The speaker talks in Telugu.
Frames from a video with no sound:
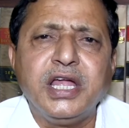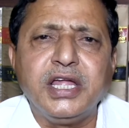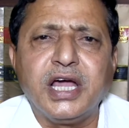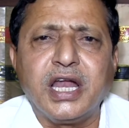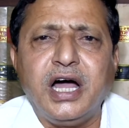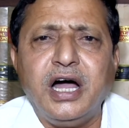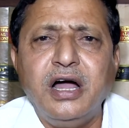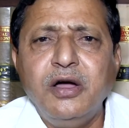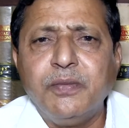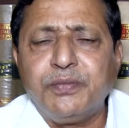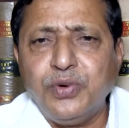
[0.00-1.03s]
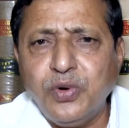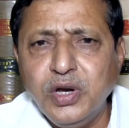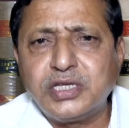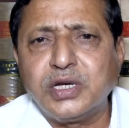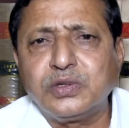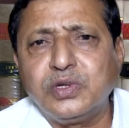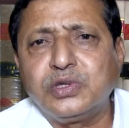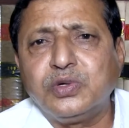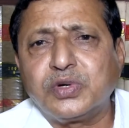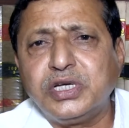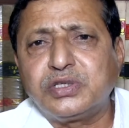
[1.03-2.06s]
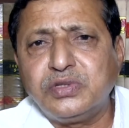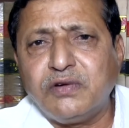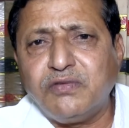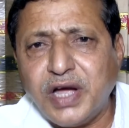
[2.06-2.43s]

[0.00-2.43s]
ఇలా పోలీసులతో తొక్కిస్తున్న